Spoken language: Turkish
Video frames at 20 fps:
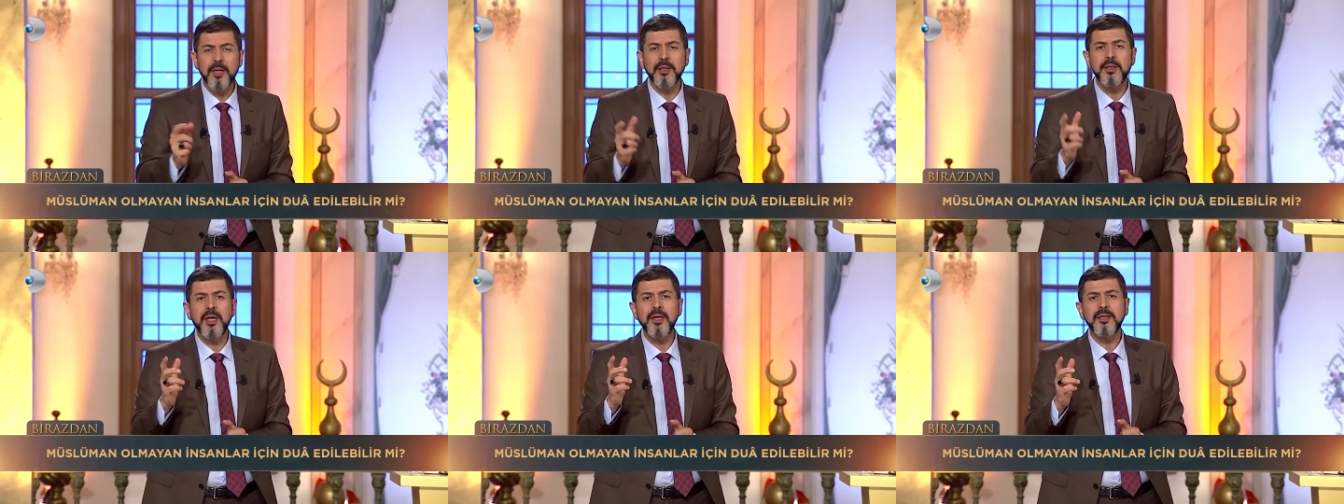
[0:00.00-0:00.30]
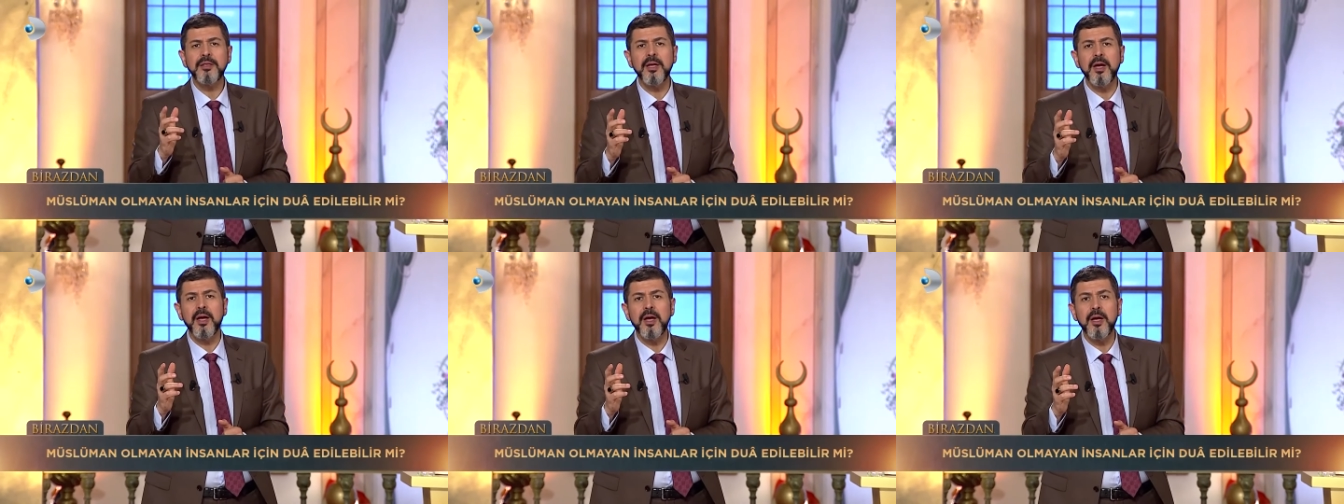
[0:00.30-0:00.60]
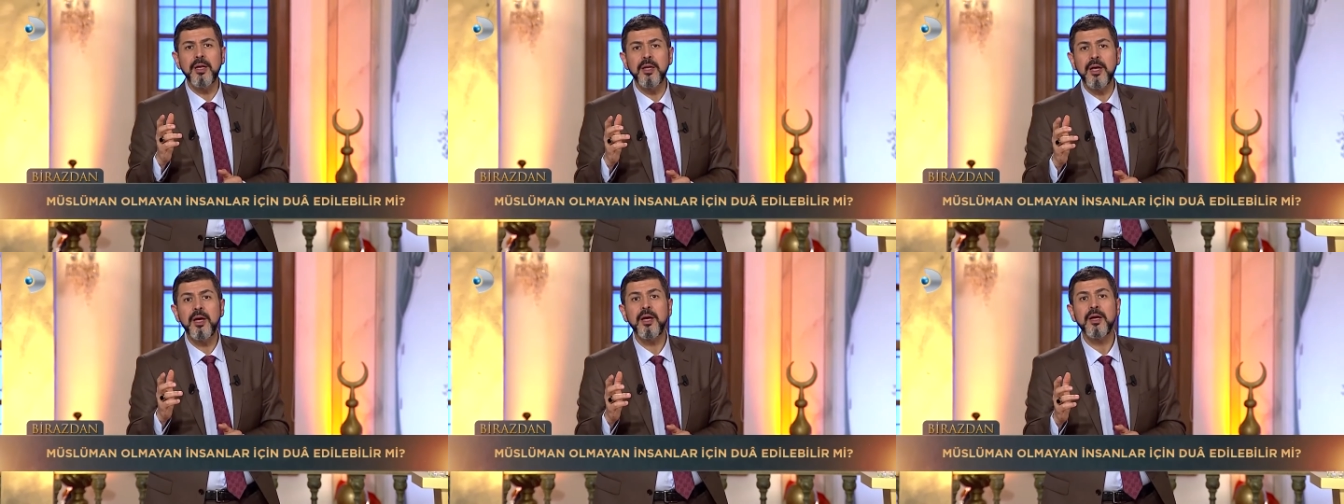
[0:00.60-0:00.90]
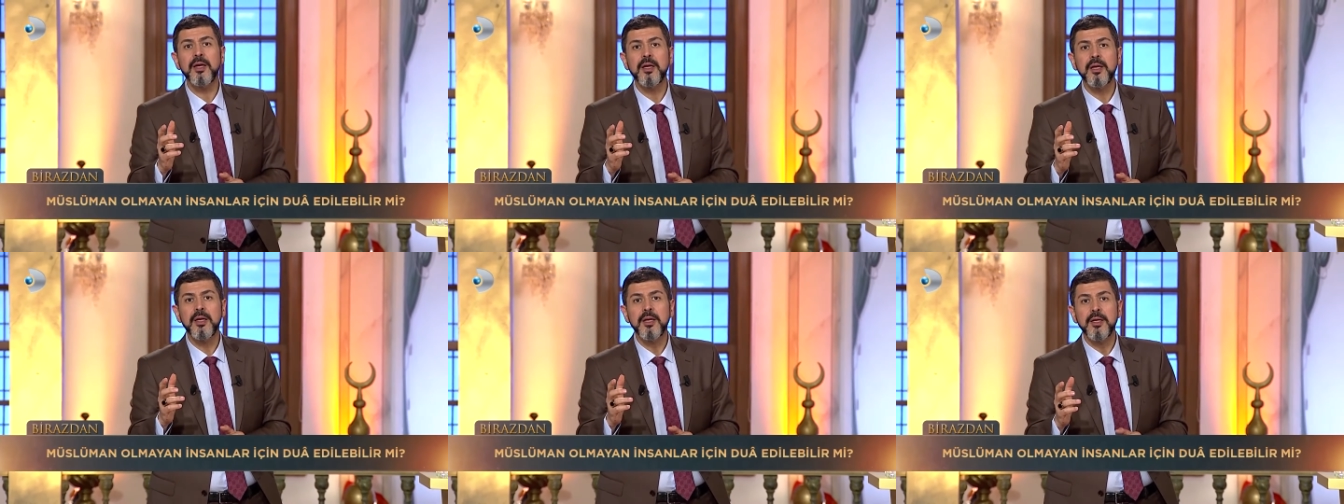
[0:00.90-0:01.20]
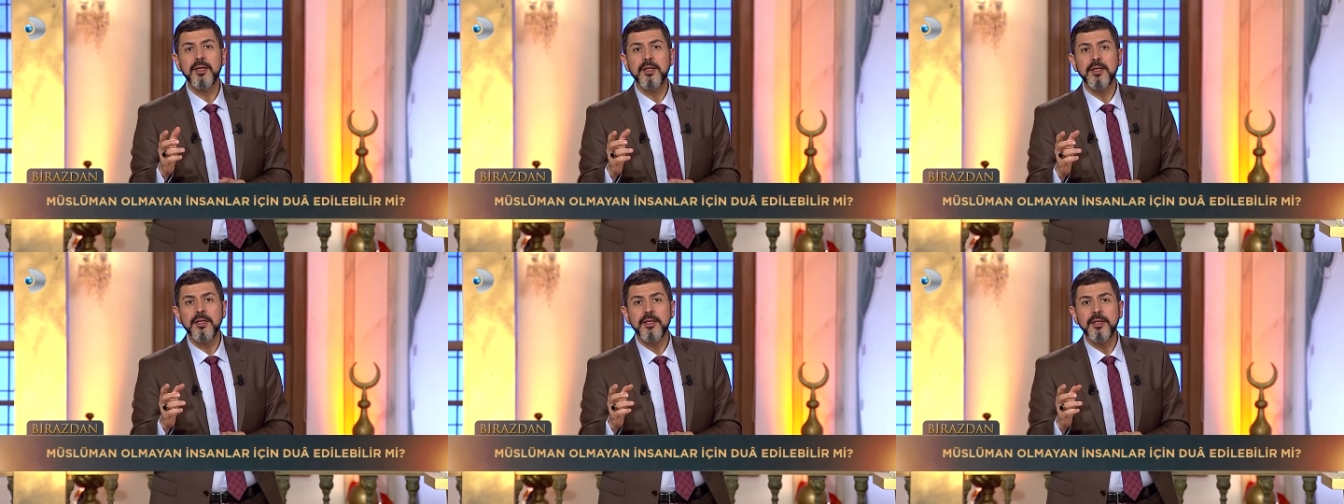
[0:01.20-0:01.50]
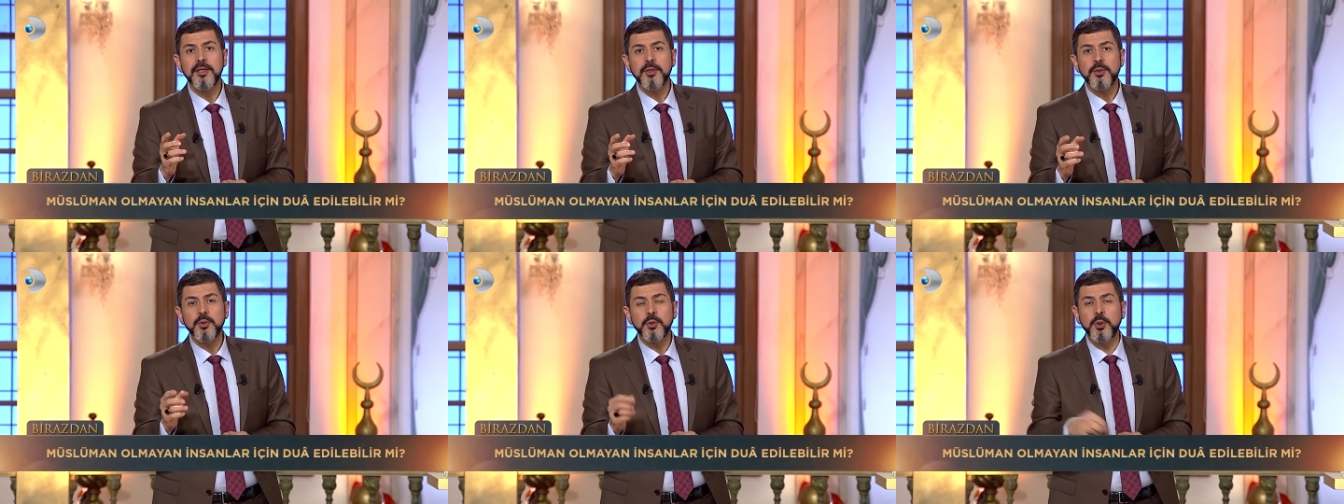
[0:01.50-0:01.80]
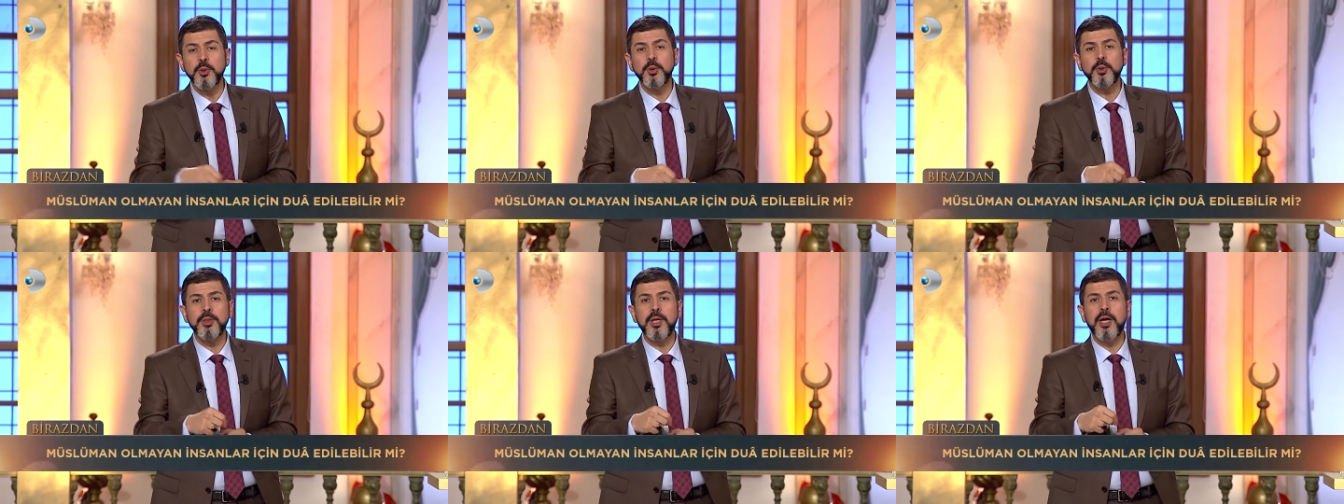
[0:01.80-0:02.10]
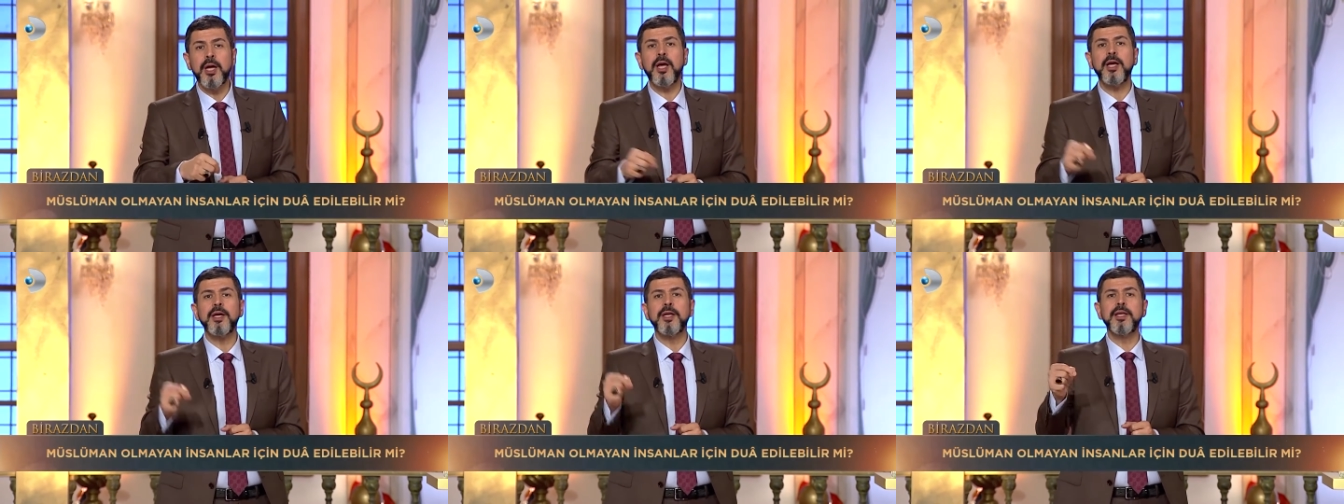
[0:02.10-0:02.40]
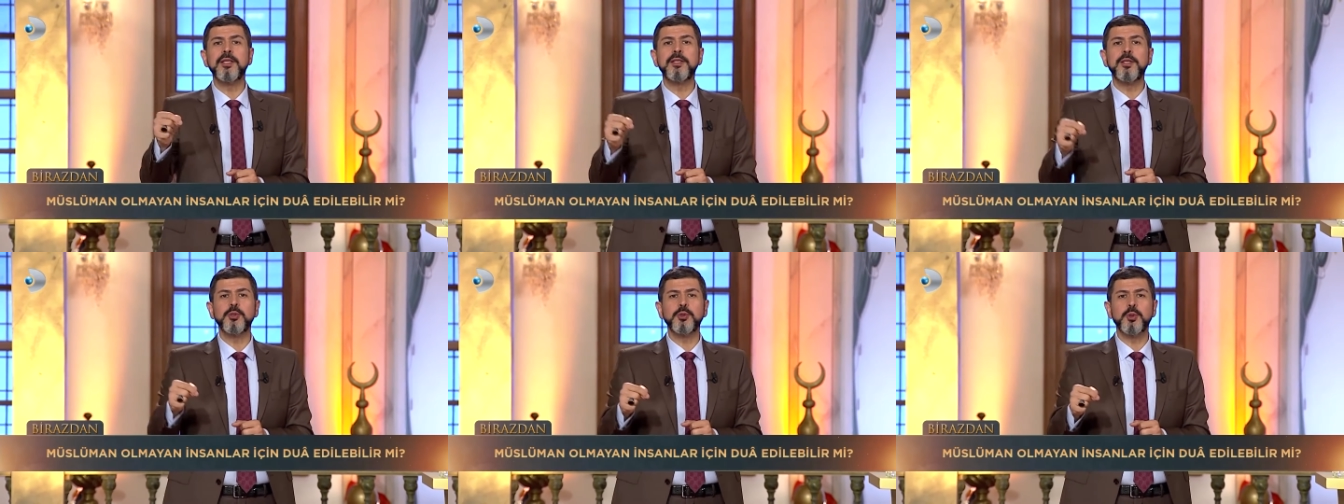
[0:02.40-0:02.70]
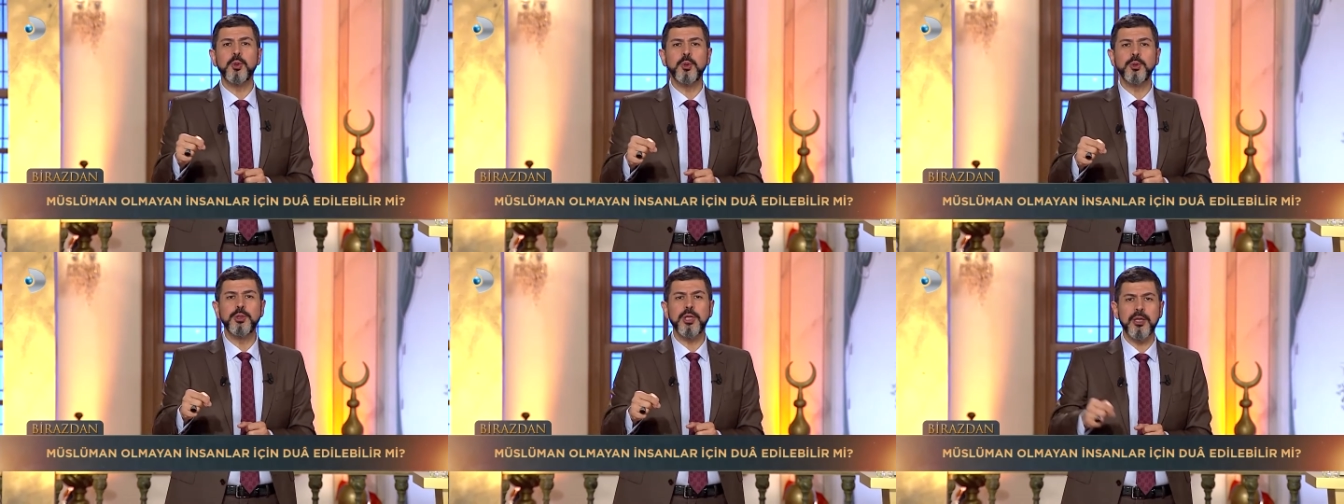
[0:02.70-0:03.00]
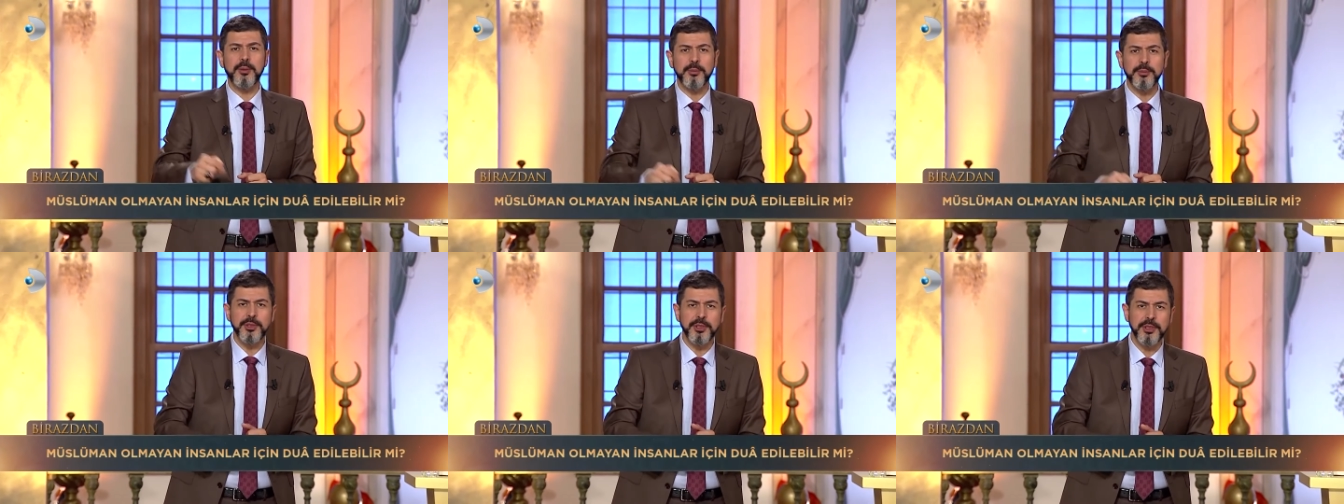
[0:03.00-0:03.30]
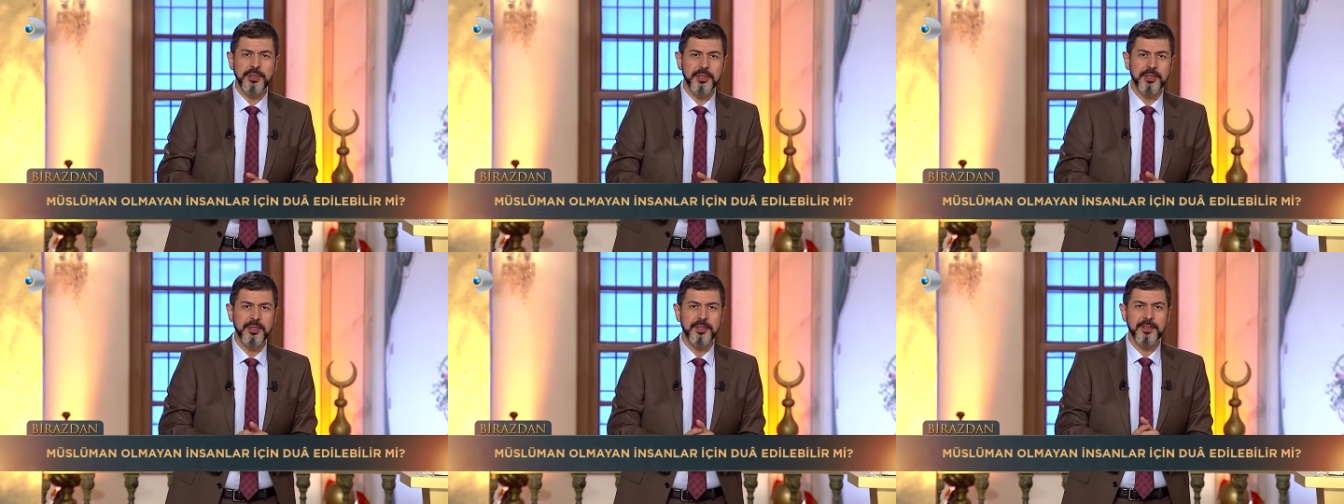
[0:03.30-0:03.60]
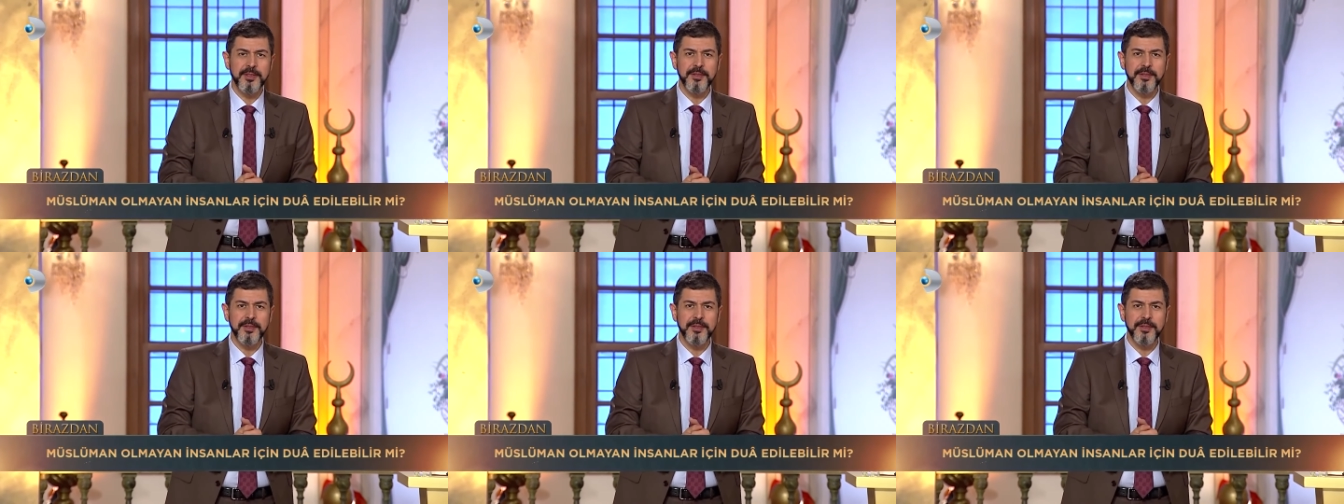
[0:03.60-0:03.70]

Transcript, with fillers: Allah Teala kuluna ahirette soracakmış.